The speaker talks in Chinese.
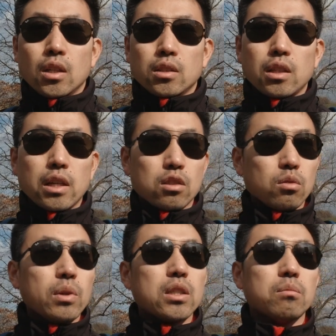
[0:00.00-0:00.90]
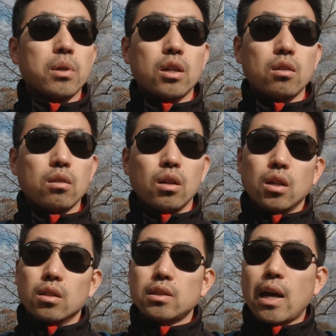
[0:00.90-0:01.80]
这也是为什么，
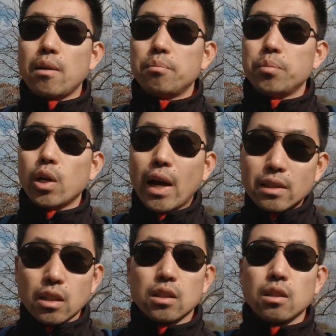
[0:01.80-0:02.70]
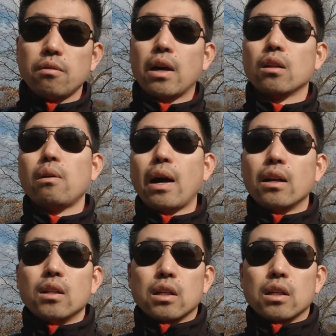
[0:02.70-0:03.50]
呃，在波兰这个地方的话，